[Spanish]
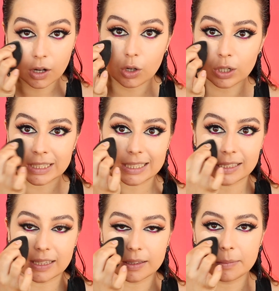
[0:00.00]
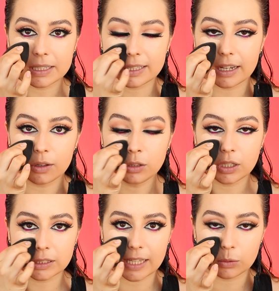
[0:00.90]
No necesitan demasiado
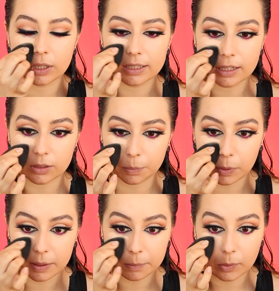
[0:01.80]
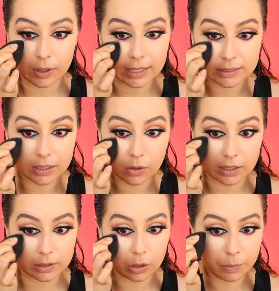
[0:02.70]
si están utilizando, por ejemplo, este
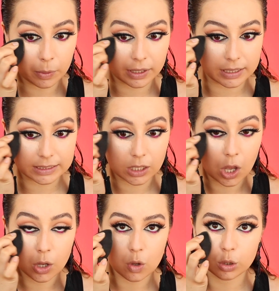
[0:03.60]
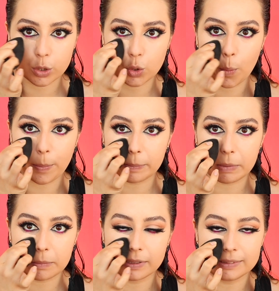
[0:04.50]
corrector porque es súper
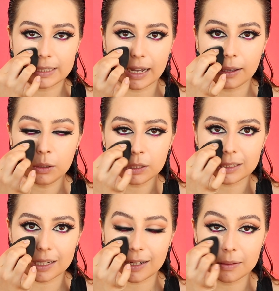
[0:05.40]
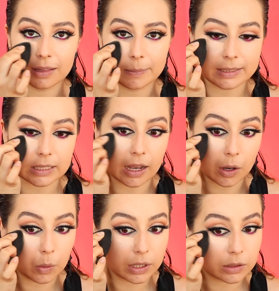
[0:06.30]
pigmentado y tiene demasiada
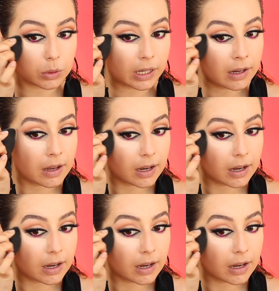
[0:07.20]
cobertura.